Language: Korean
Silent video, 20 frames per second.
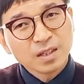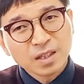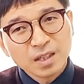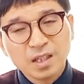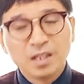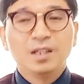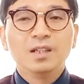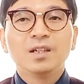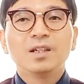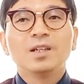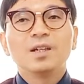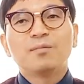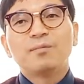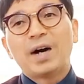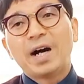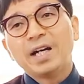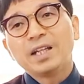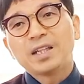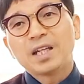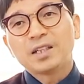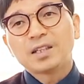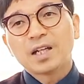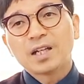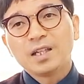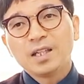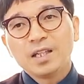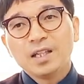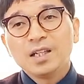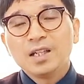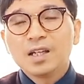이
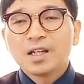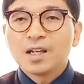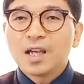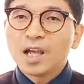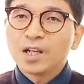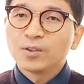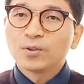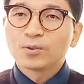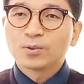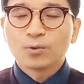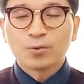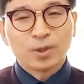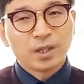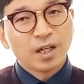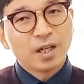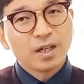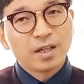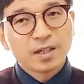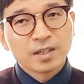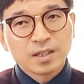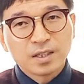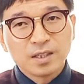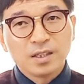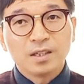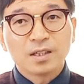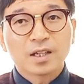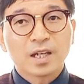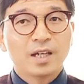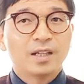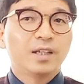마의태자의 이 행동도 우리가
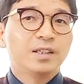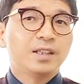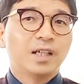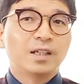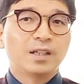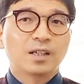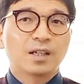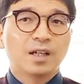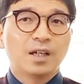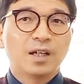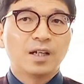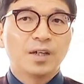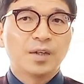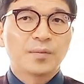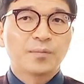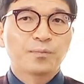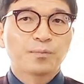기억해야 되지 않을까.